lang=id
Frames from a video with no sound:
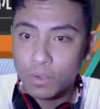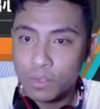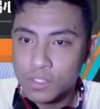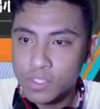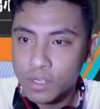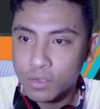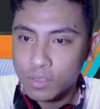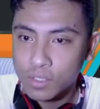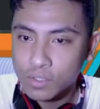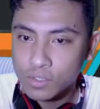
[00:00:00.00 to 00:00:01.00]
bawa
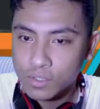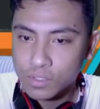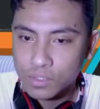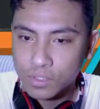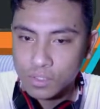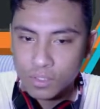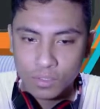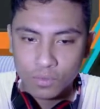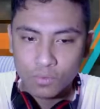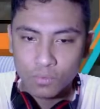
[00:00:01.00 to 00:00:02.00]
jekong gitu cuy
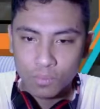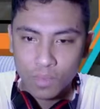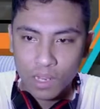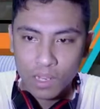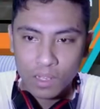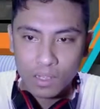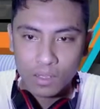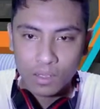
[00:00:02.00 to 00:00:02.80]
kuma